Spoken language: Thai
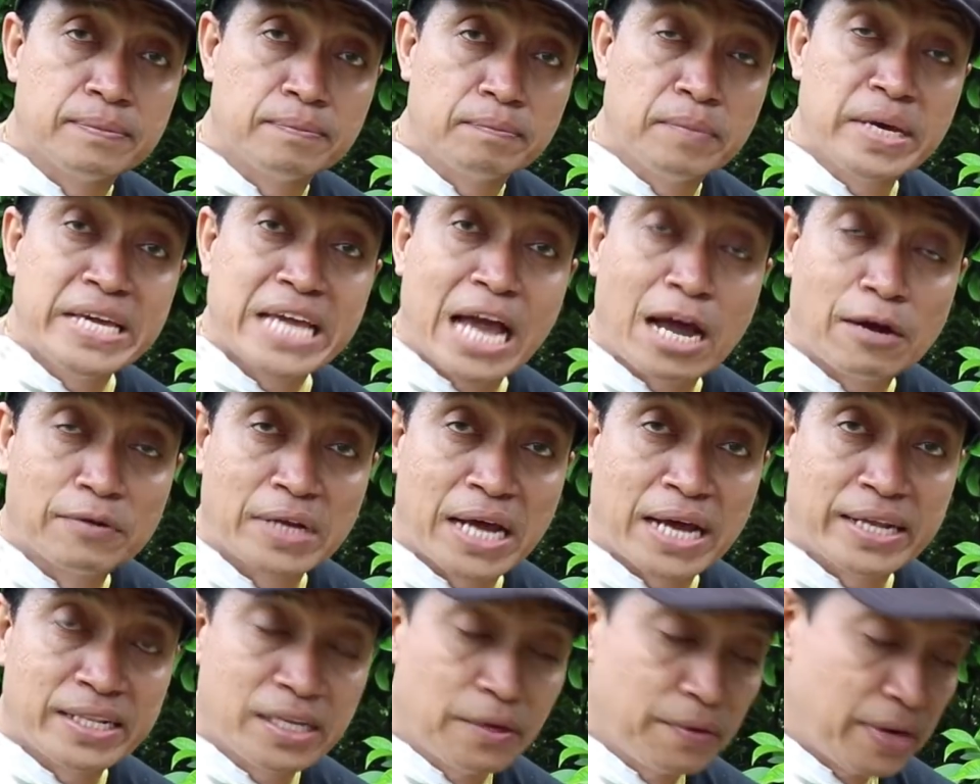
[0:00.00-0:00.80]
ไม่ยาว
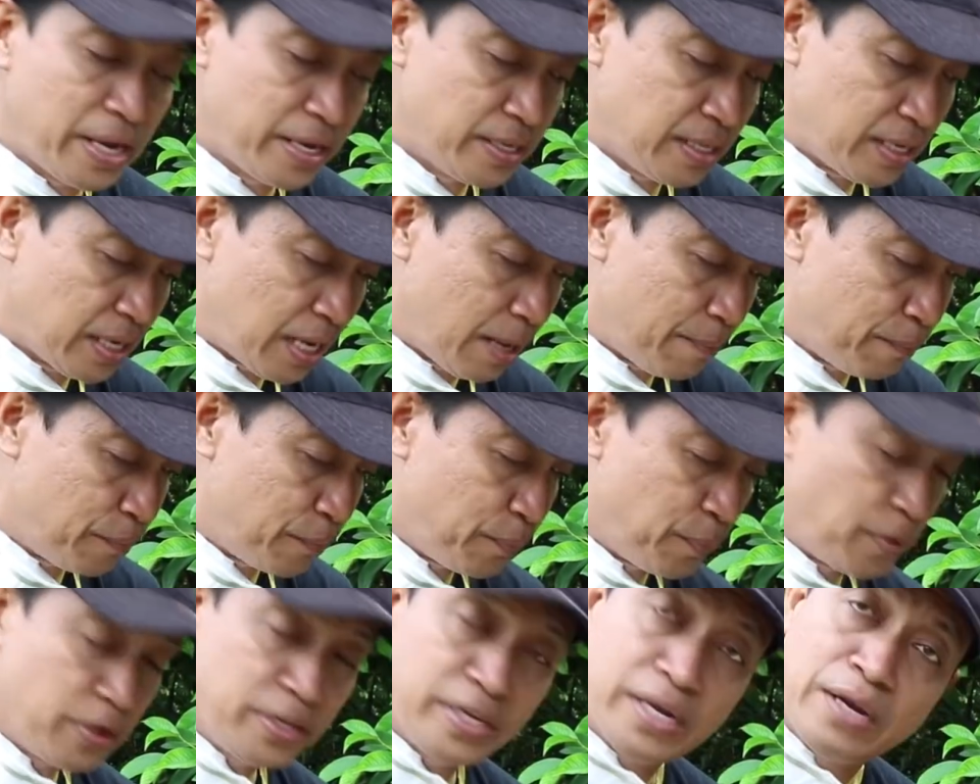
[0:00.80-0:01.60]
นานเท่าไหร่นะครับ
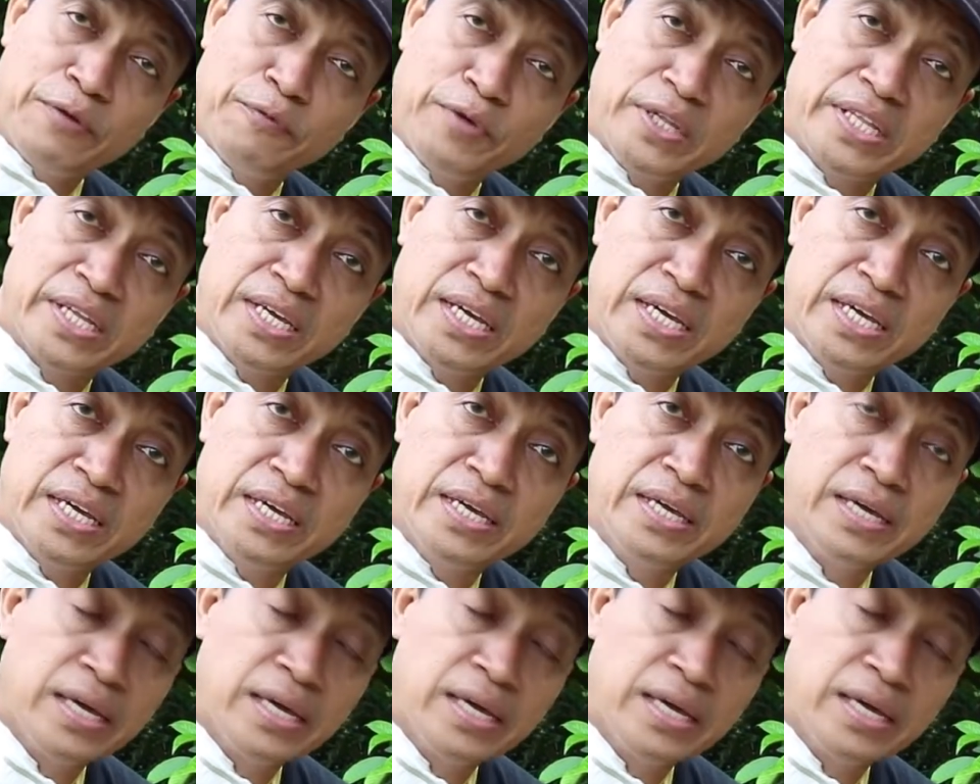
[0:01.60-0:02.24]
เพราะฉะนั้นวิธี